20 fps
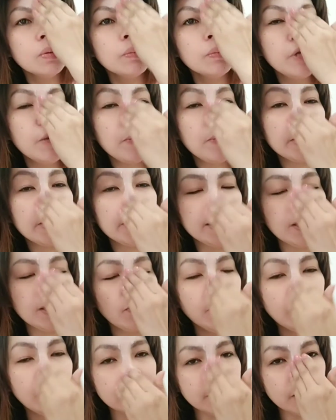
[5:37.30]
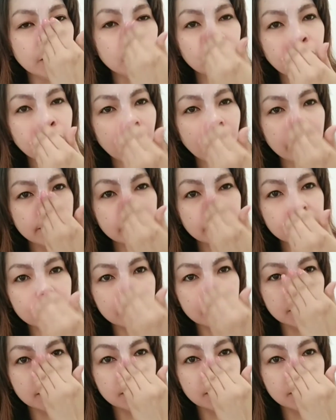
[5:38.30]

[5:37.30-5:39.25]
Pinapakita ko lang sa inyo, guys.